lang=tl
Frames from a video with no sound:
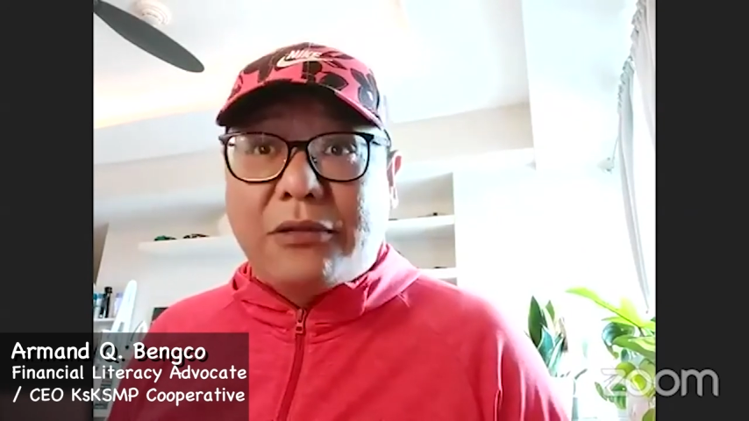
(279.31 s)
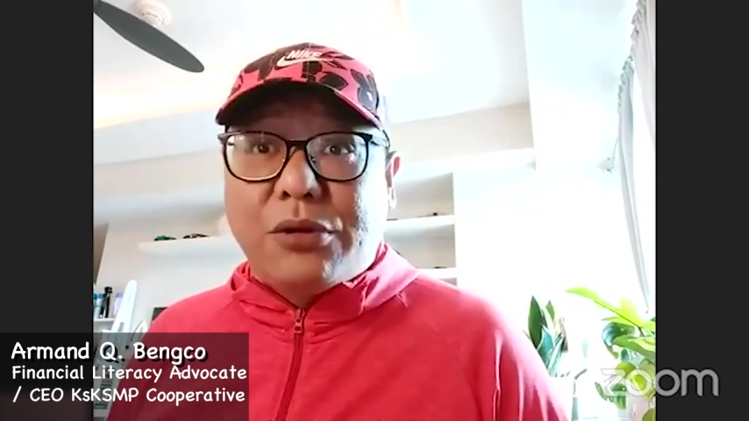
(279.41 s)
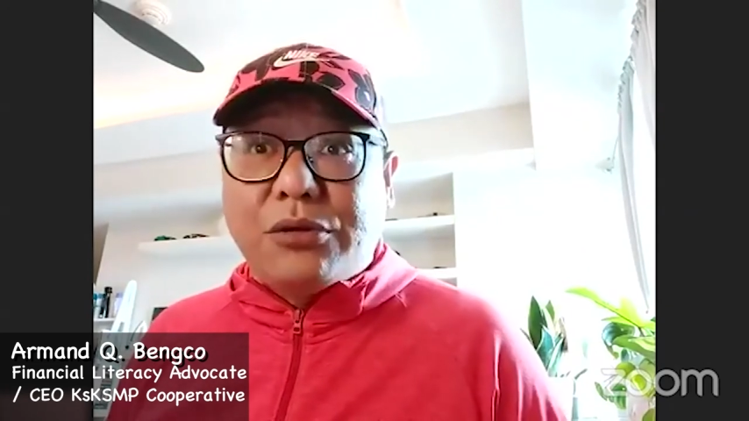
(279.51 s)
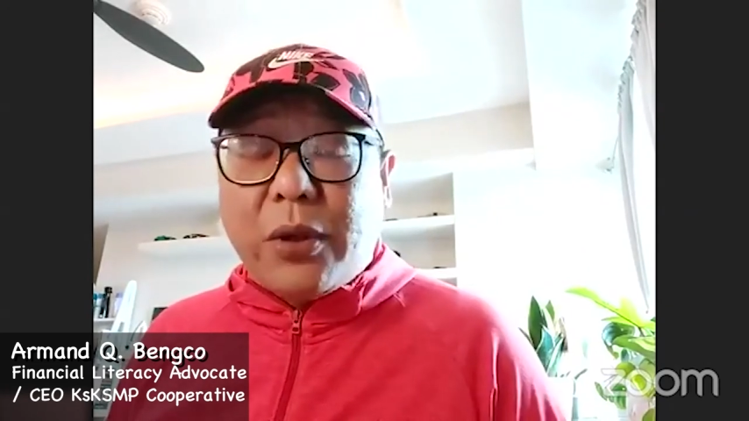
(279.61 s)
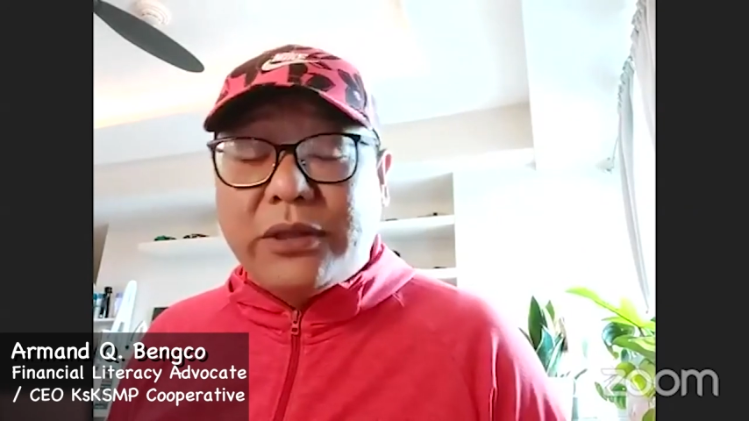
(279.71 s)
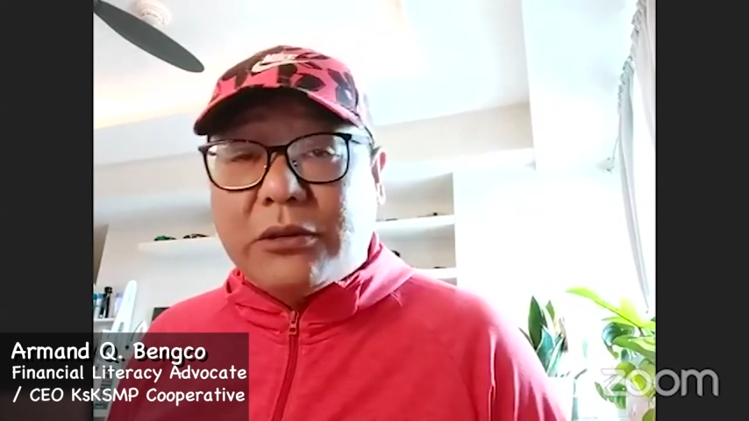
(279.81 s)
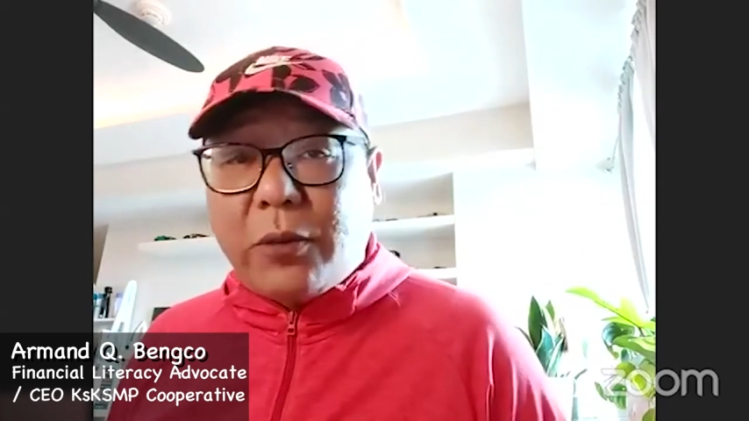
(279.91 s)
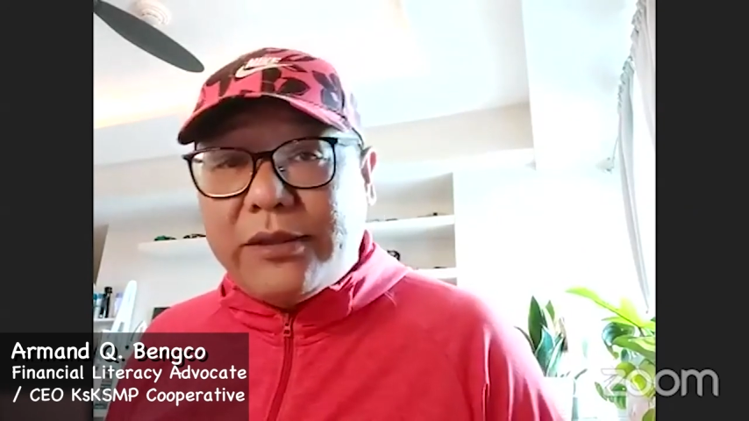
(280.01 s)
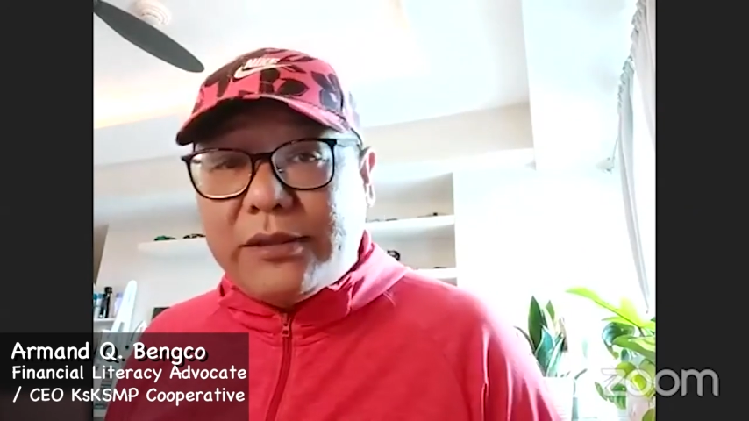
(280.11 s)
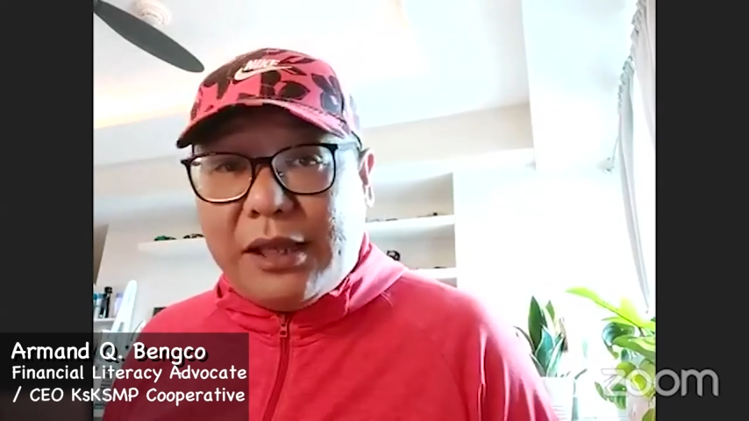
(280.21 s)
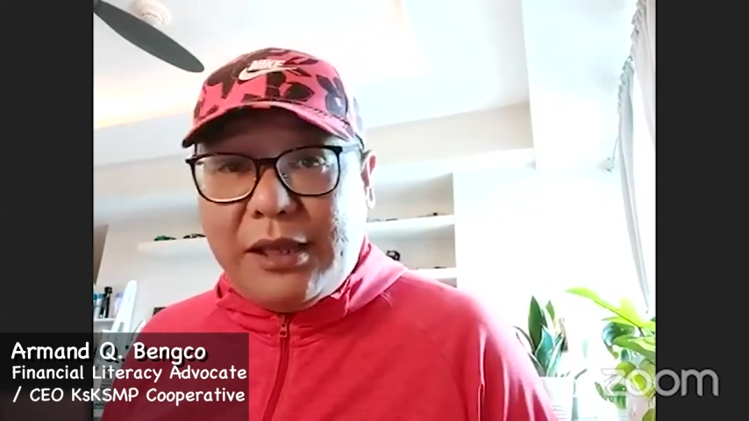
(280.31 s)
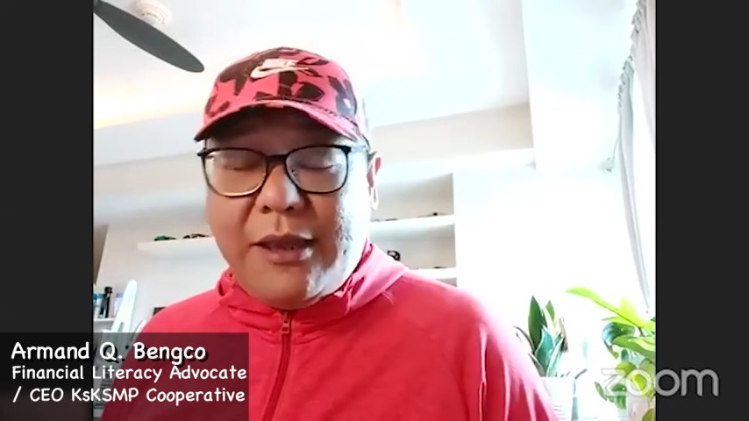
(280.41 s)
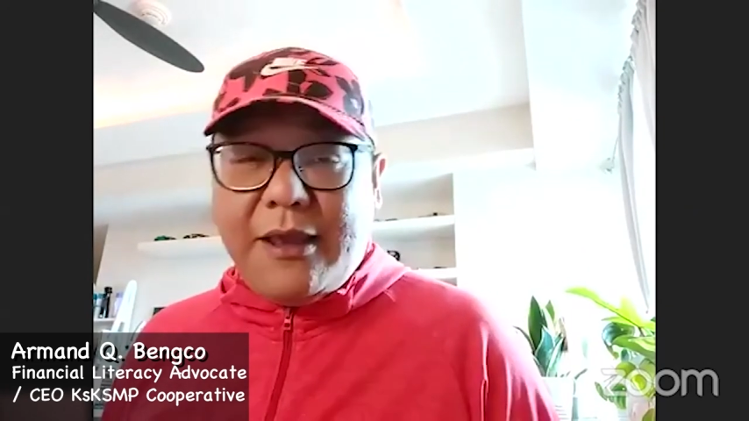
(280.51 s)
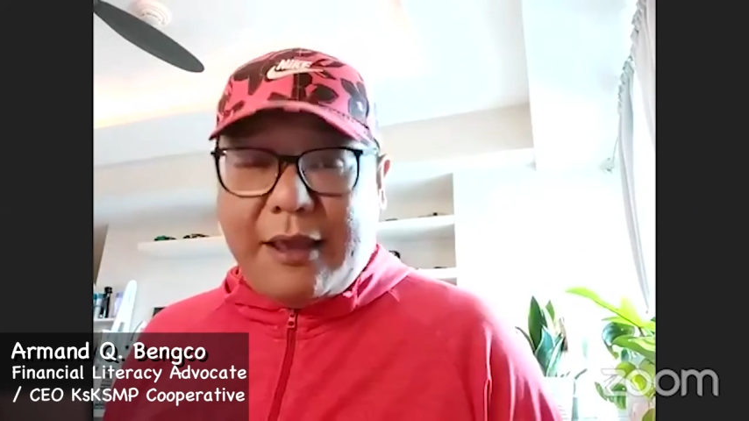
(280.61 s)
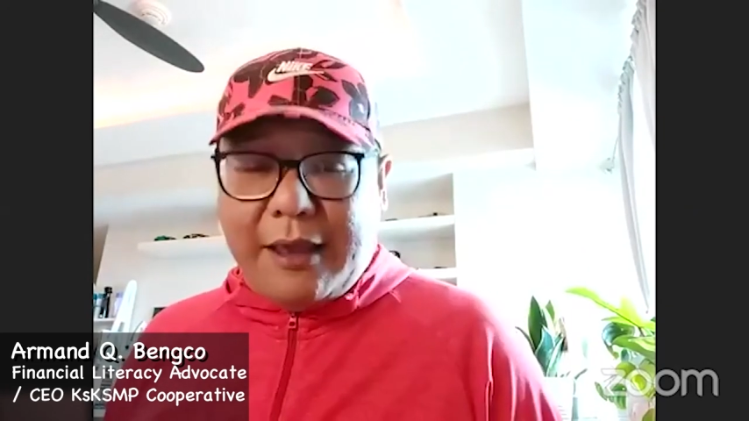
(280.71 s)
nitong 2020,
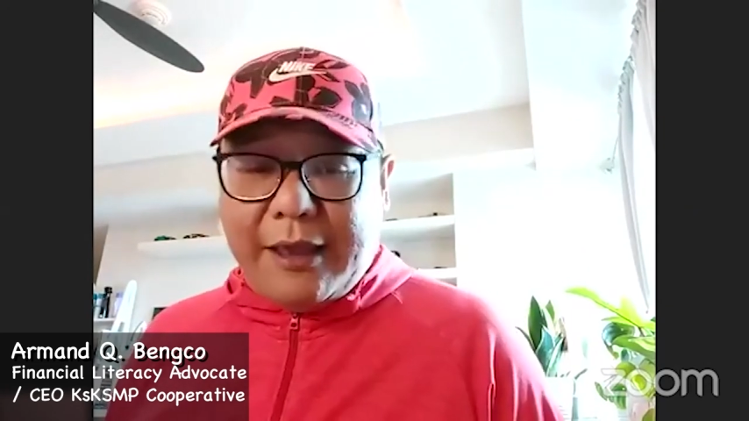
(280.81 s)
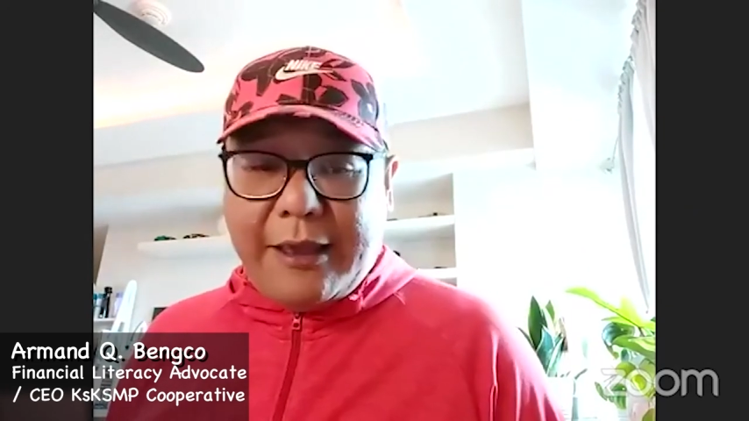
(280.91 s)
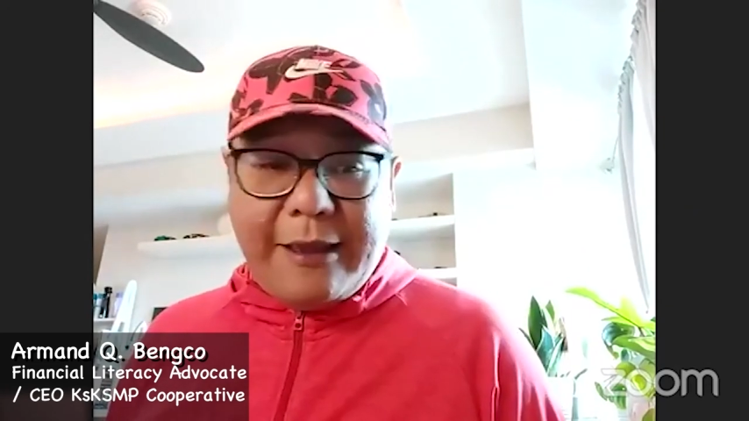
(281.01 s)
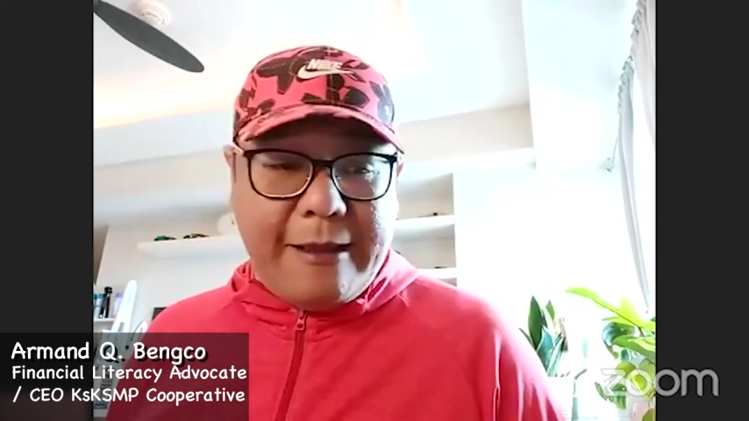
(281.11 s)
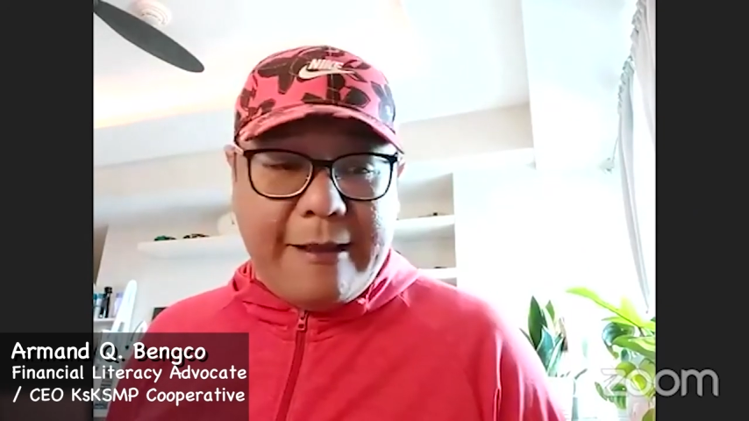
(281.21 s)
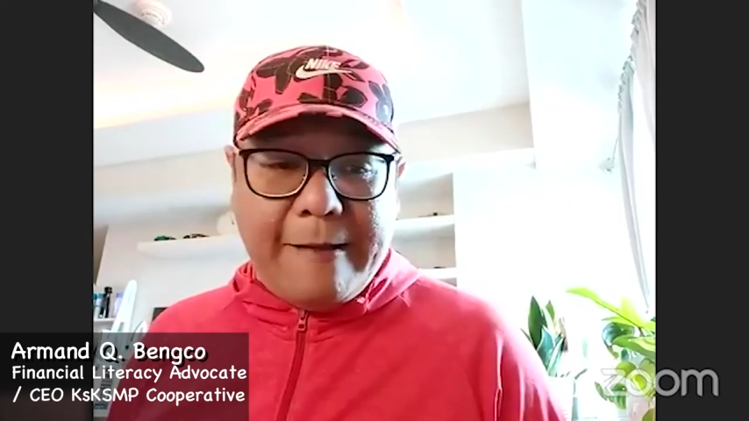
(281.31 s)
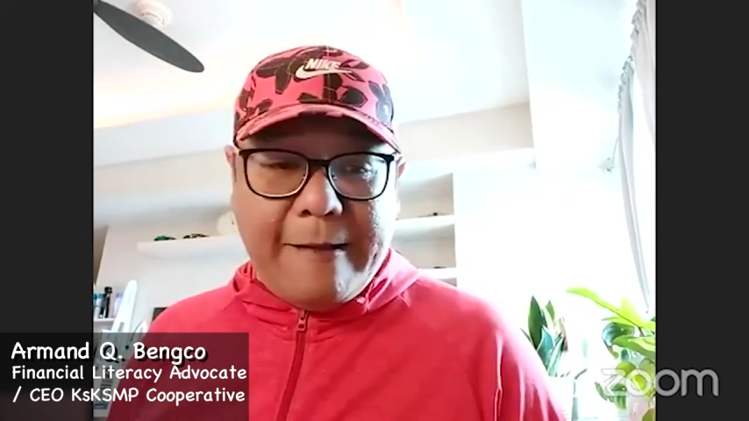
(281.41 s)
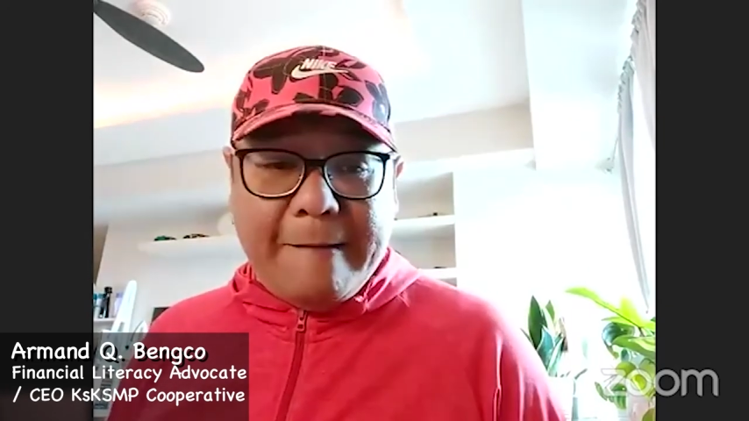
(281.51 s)
eh,